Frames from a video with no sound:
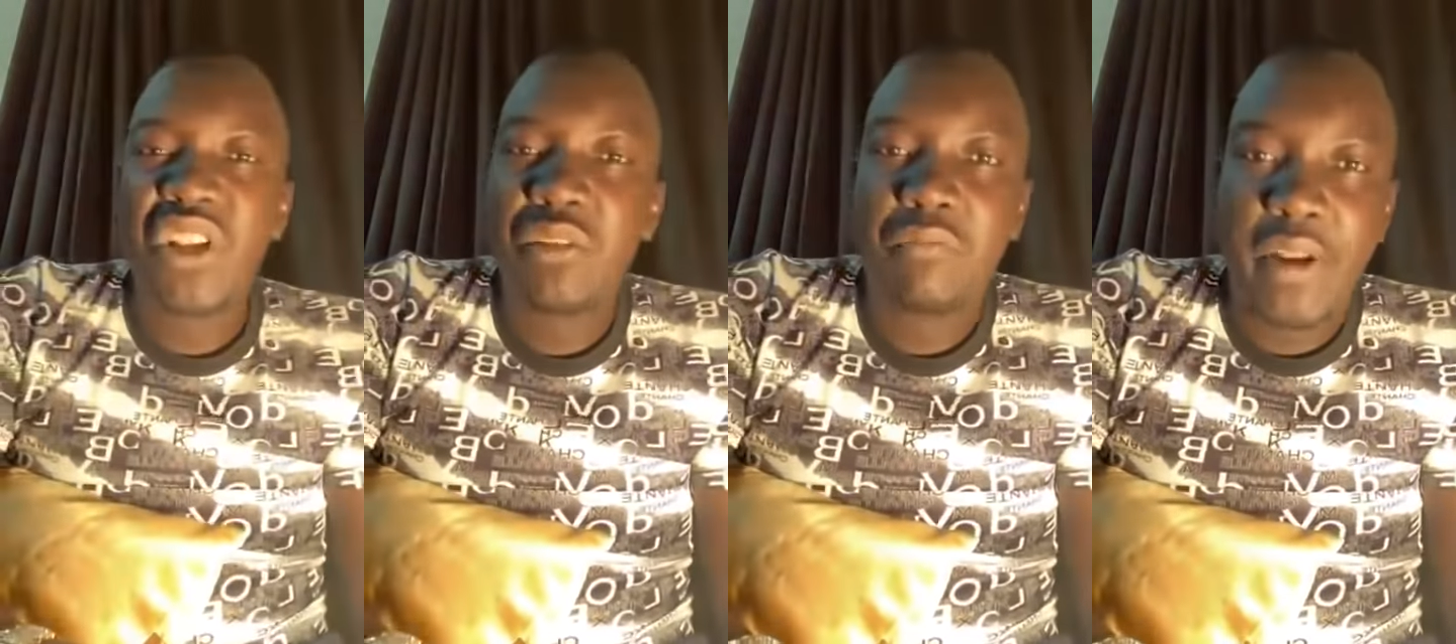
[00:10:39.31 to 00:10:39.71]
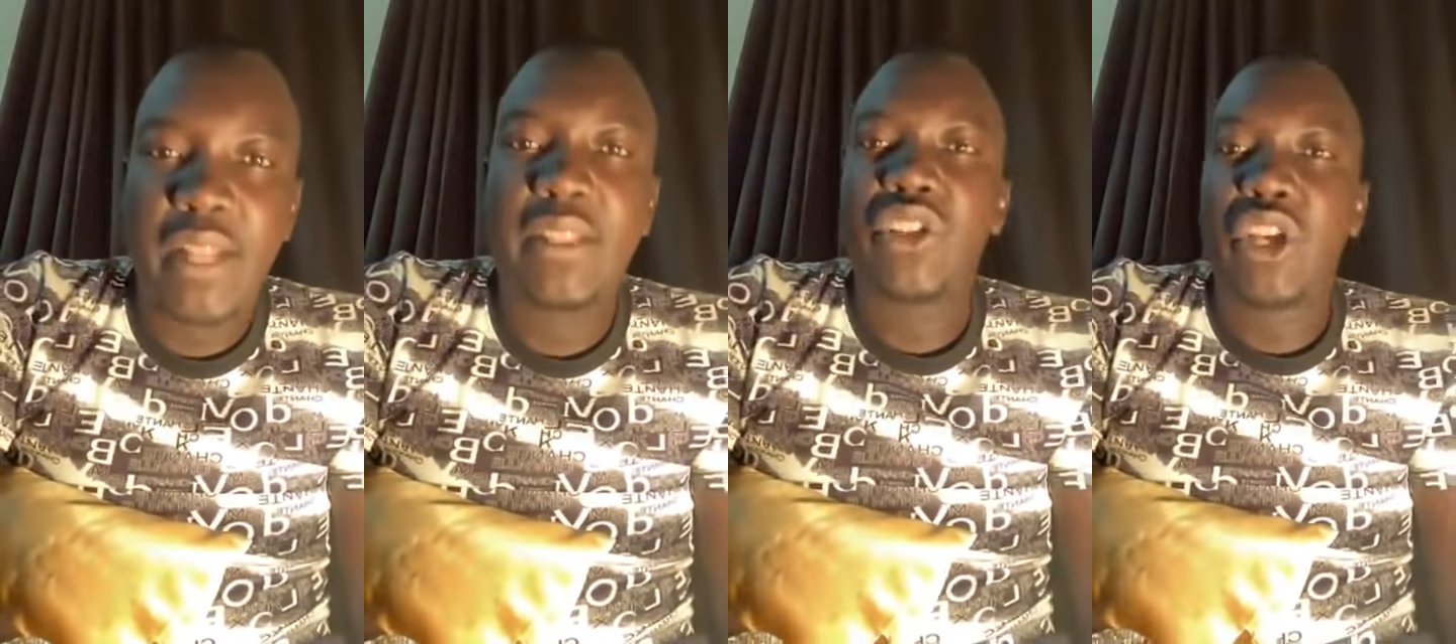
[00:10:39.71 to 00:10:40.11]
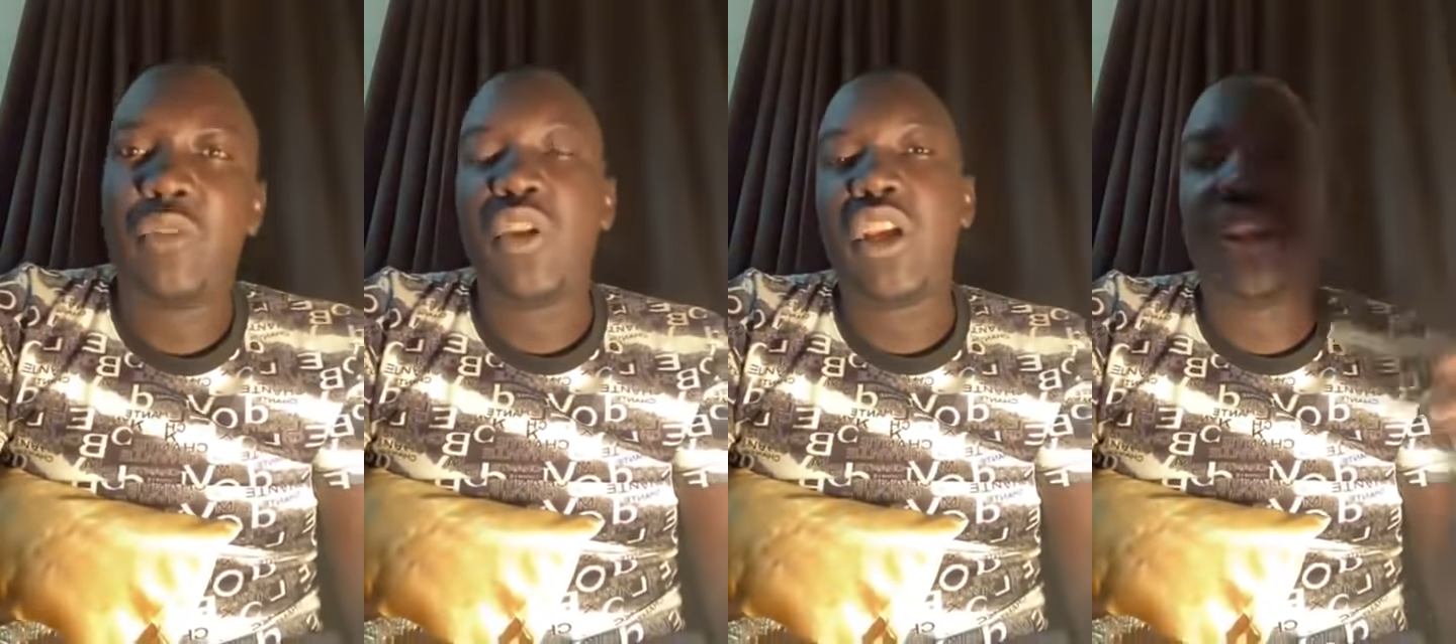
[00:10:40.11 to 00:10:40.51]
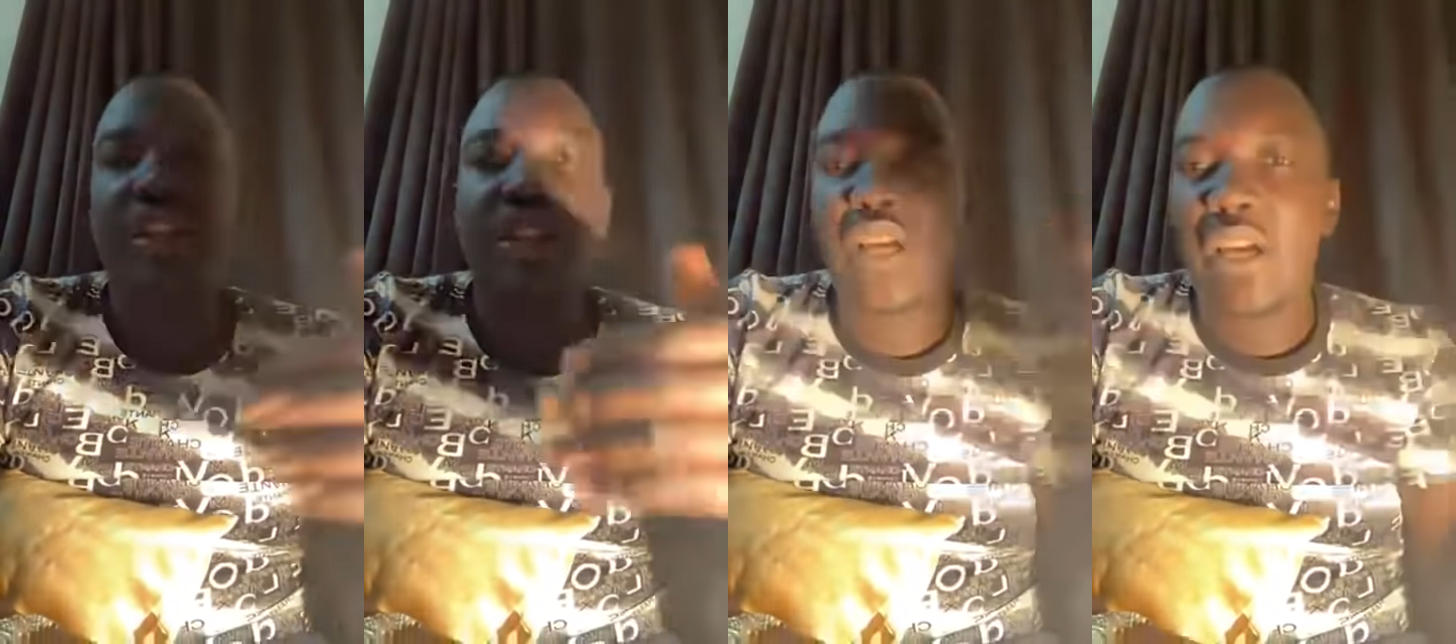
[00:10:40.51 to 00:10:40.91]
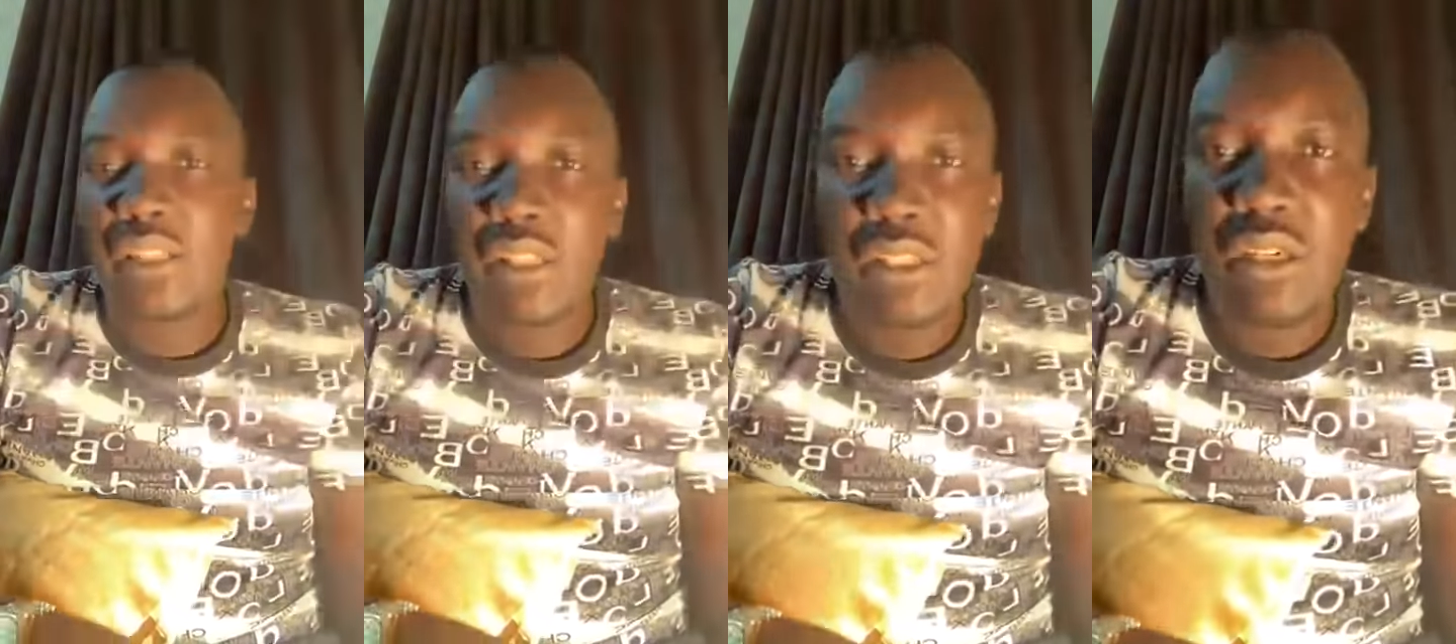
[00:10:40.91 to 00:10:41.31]
ممكن مرات يصعبوا لك
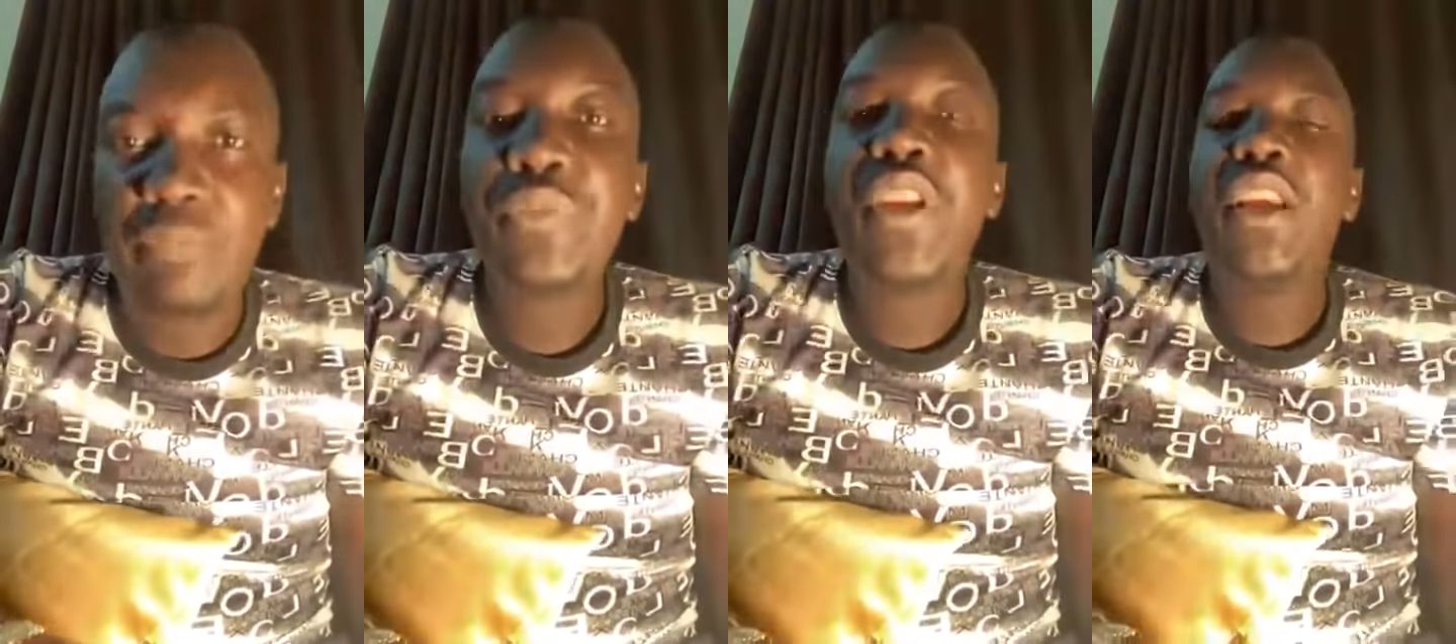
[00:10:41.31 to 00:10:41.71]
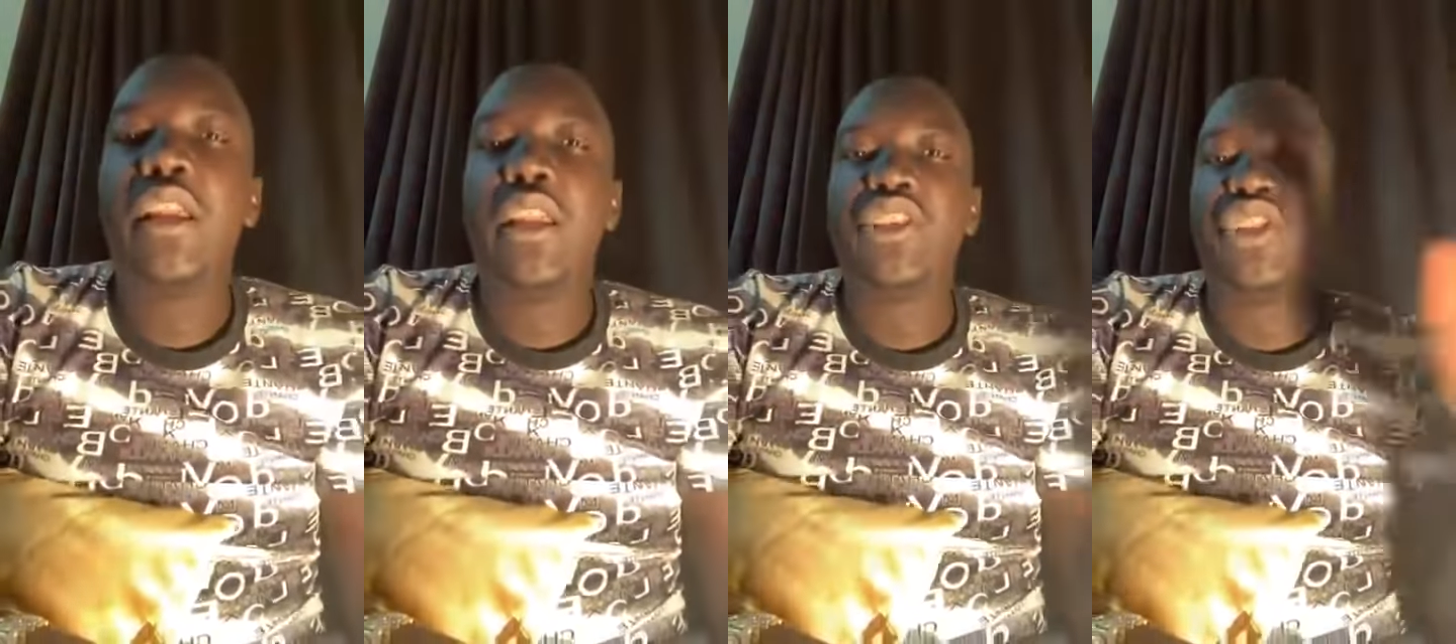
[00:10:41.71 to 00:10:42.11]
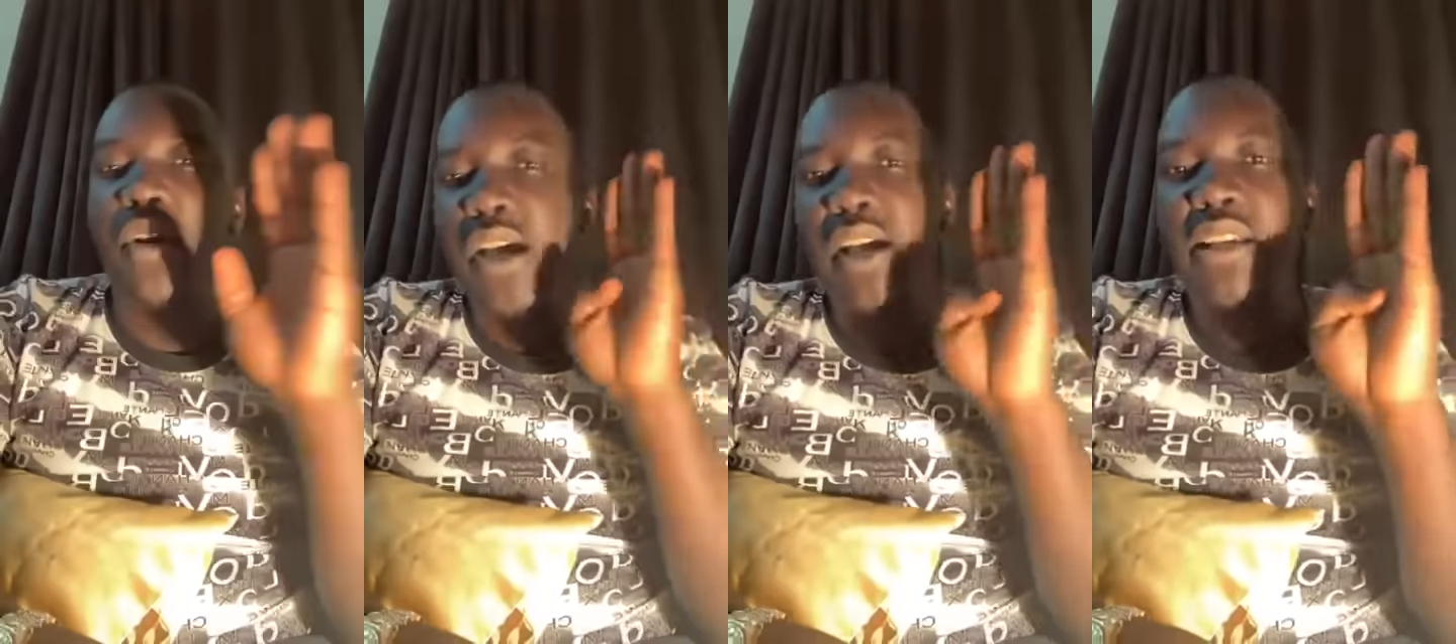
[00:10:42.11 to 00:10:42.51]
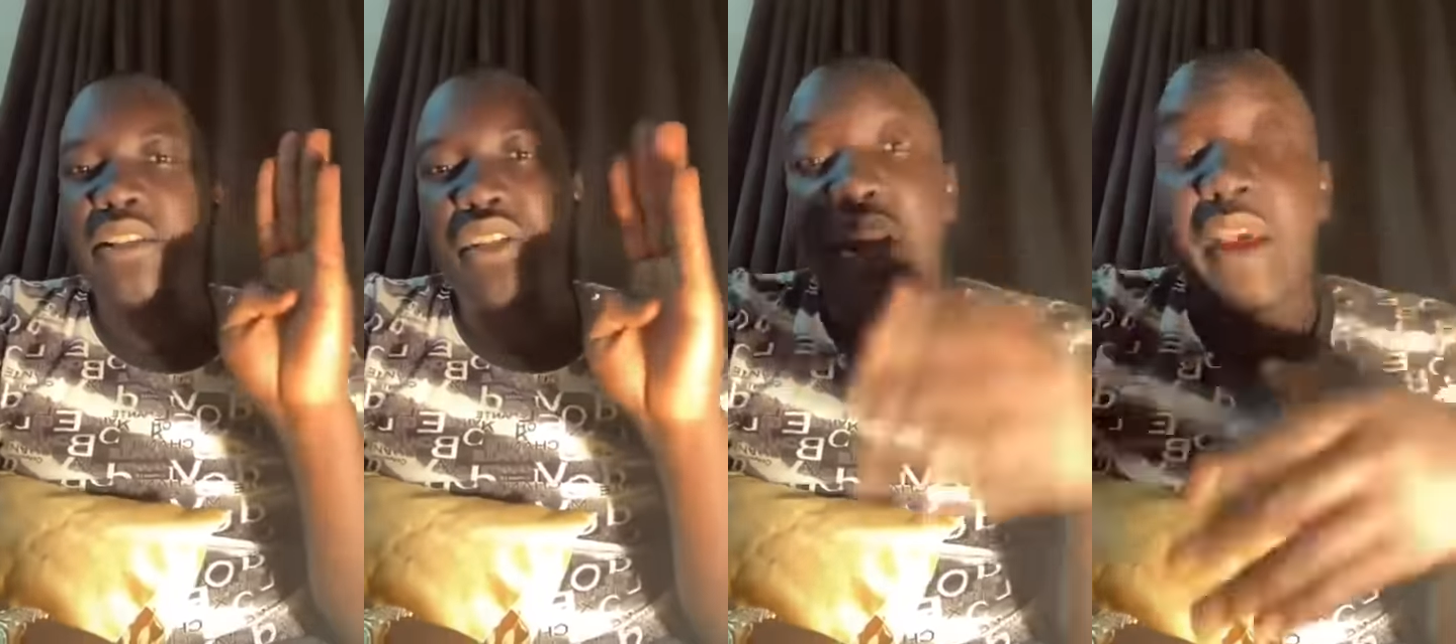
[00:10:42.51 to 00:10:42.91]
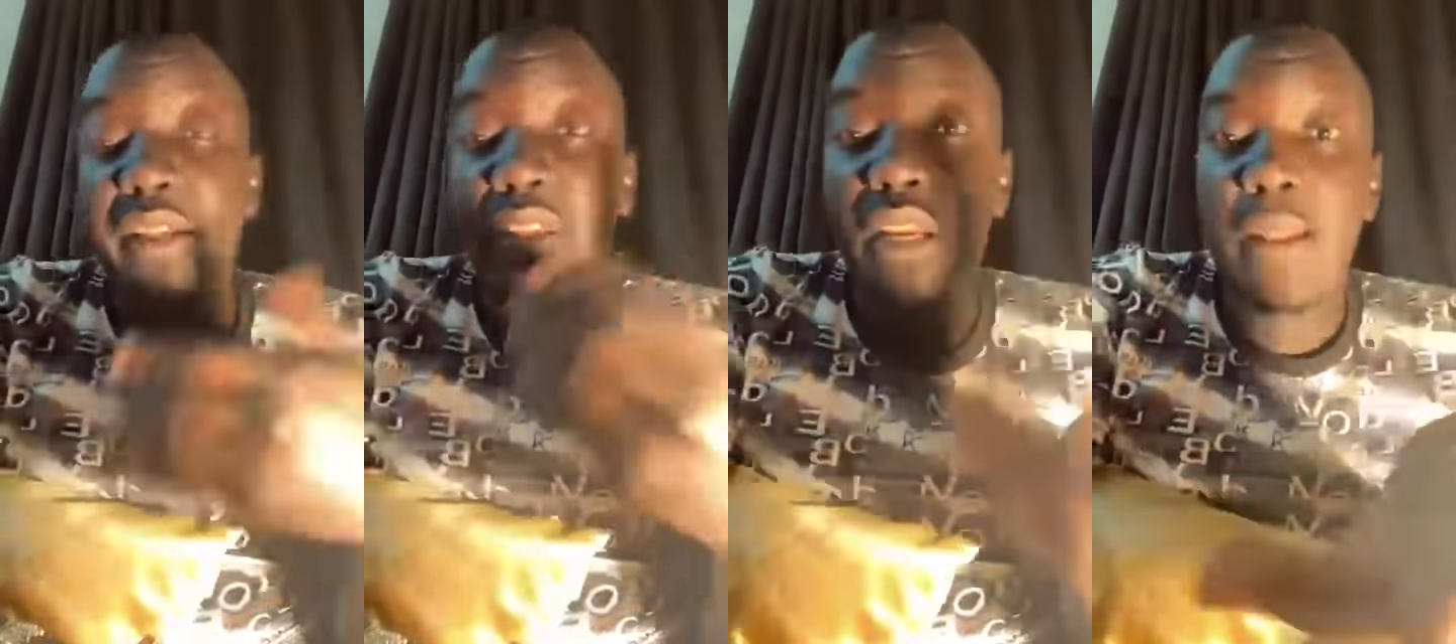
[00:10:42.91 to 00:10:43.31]
اجراءات الجواز
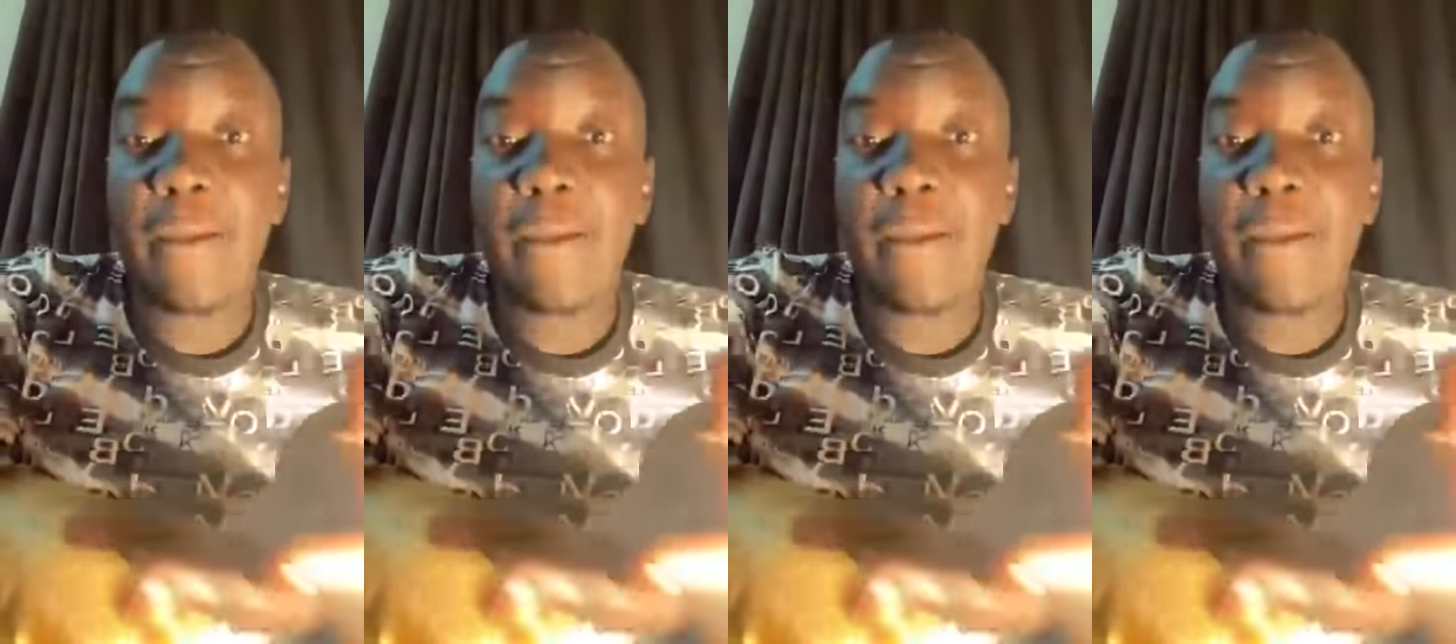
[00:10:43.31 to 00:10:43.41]
اجراءات